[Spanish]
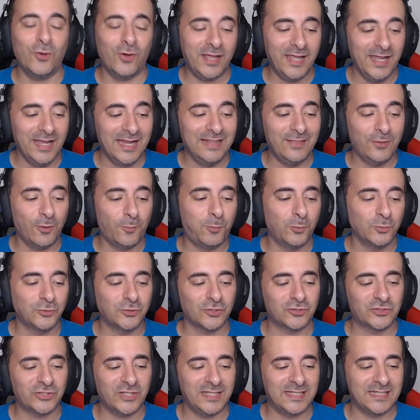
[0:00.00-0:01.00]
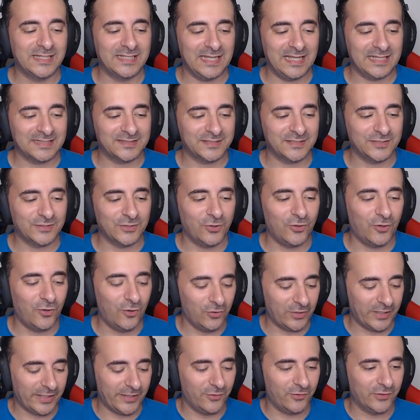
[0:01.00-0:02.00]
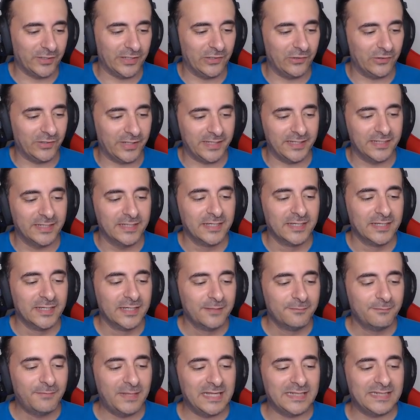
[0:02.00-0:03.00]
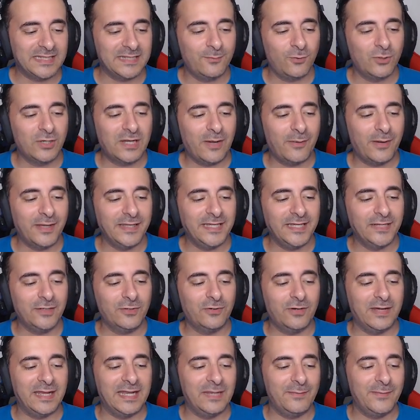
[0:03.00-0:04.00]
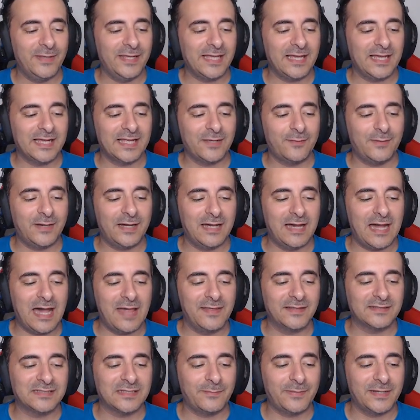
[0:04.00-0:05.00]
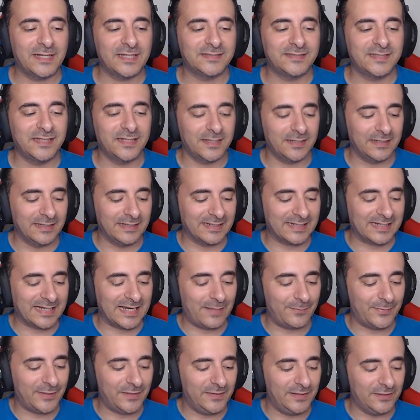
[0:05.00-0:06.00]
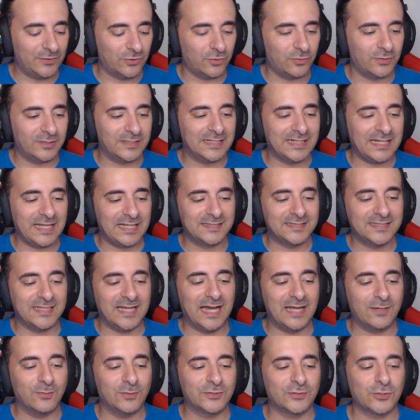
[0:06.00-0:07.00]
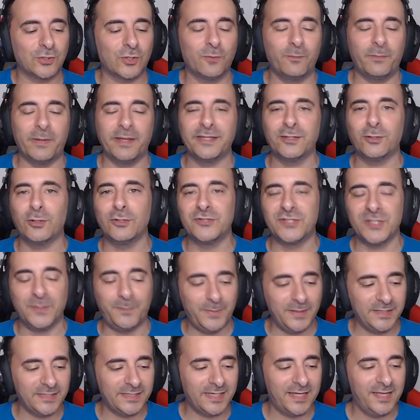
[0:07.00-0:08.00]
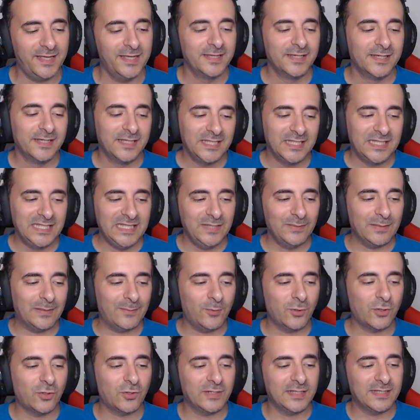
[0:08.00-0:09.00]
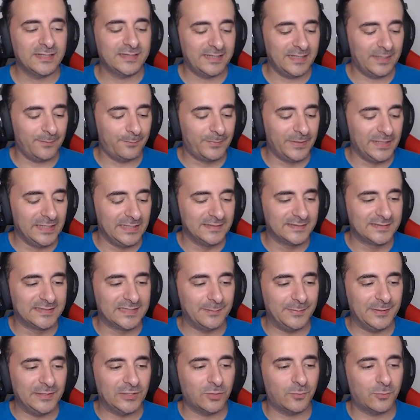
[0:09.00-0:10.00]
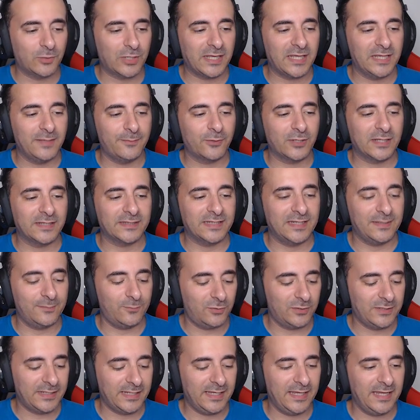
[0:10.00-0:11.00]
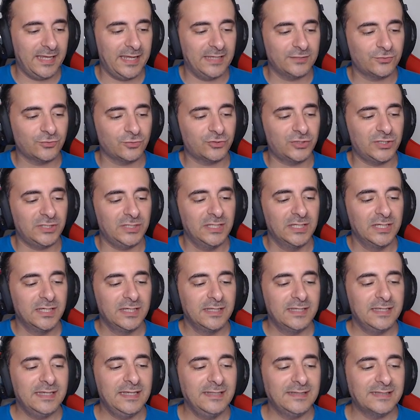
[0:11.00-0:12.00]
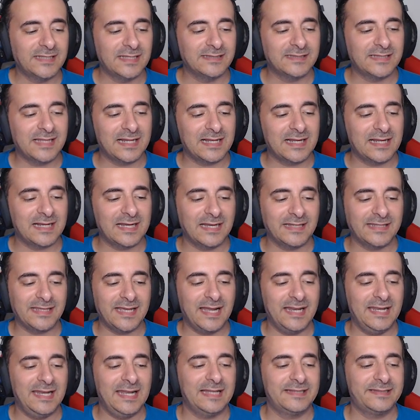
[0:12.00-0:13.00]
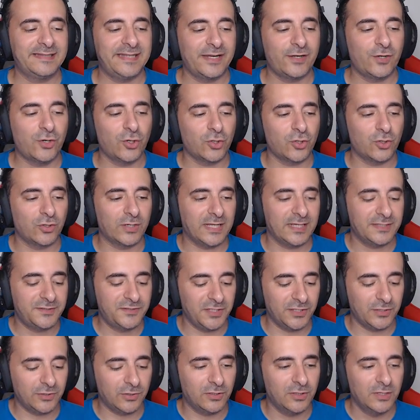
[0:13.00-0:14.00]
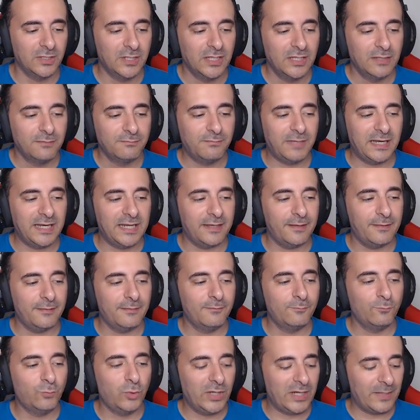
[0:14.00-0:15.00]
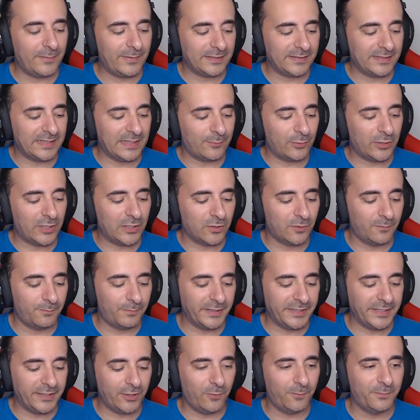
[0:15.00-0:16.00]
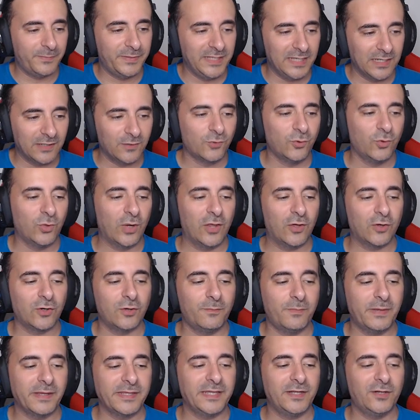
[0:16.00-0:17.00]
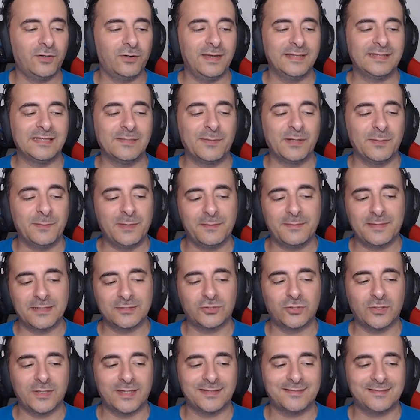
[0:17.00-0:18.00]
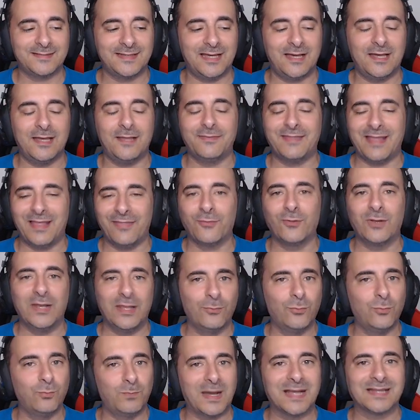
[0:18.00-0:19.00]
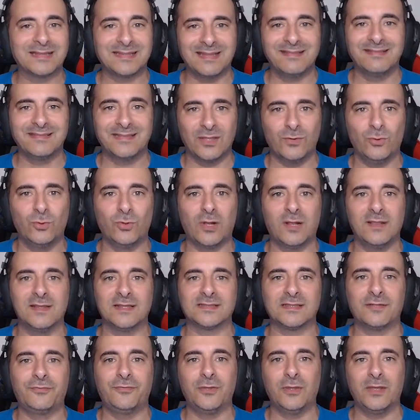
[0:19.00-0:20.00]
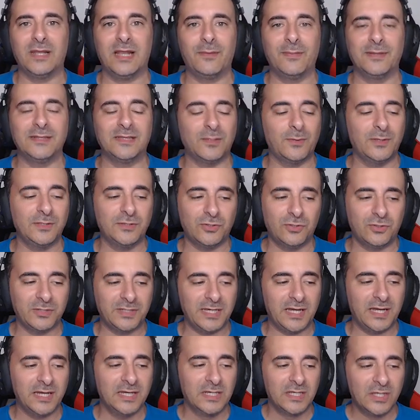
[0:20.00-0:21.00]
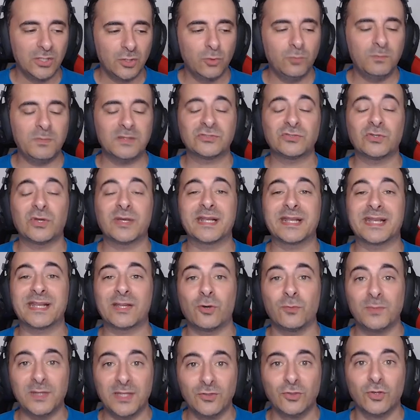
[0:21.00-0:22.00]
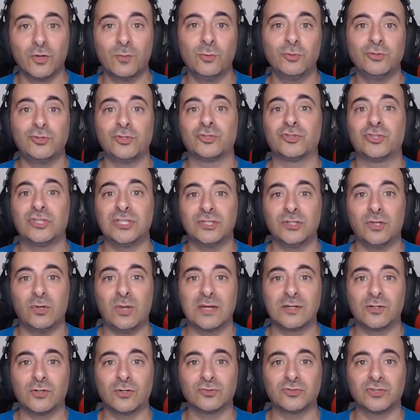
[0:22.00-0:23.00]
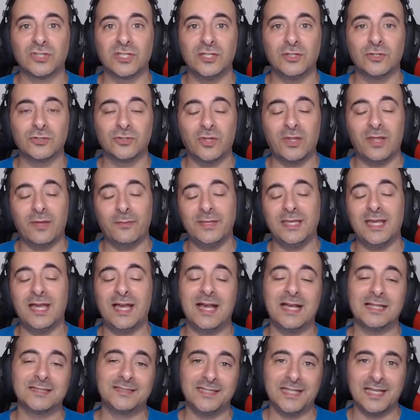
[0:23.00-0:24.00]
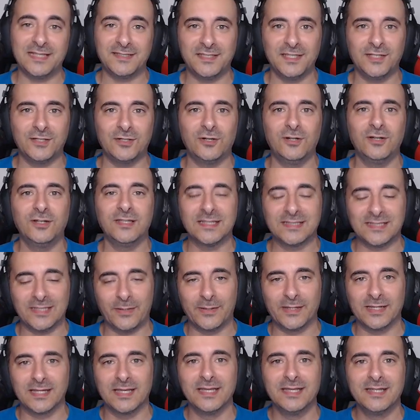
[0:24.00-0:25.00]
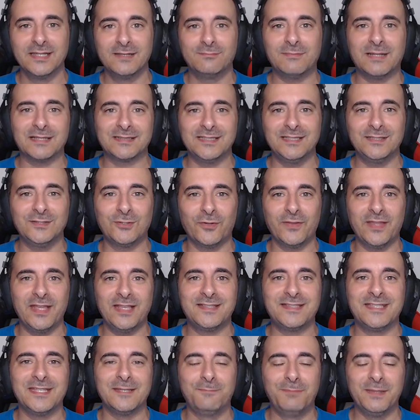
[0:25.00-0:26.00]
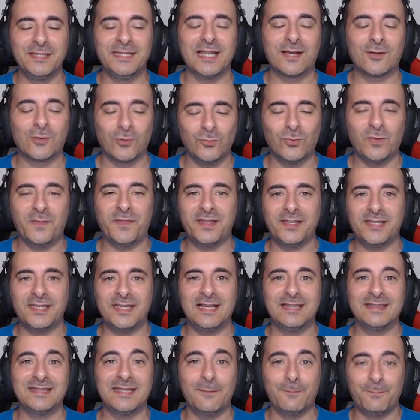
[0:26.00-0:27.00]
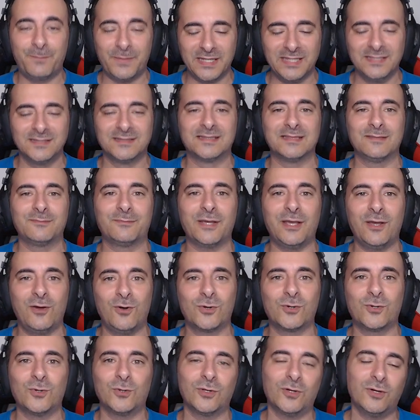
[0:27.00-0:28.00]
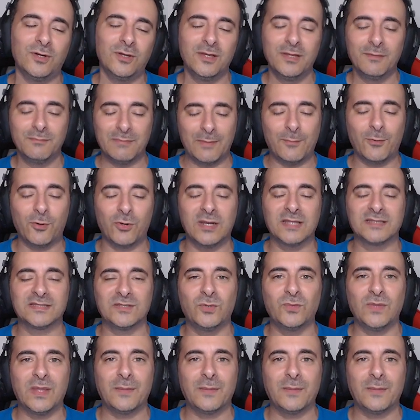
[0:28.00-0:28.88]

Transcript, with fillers: es el 2.6 clásico. Ok, ok, ok. Vale, tenemos caballero, el MK que va a desaparecer rapidito gracias a nuestro compañero el Chispita. Y vamos con este principito por aquí porque tenemos que, eso sí, intentar ganar ya las tres coronas, chicos. Vale, buena partida por el compañero, bien jugado compañero. Este primer mazo que está dándole bastante duro al desafío de las 20 victorias. Un mazo que recomiendo mucho si no lo han conseguido todavía. Así que chicos, ya saben, Masito de Chispitas con de Gigante, Príncipe Oscuro. Vamos con la segunda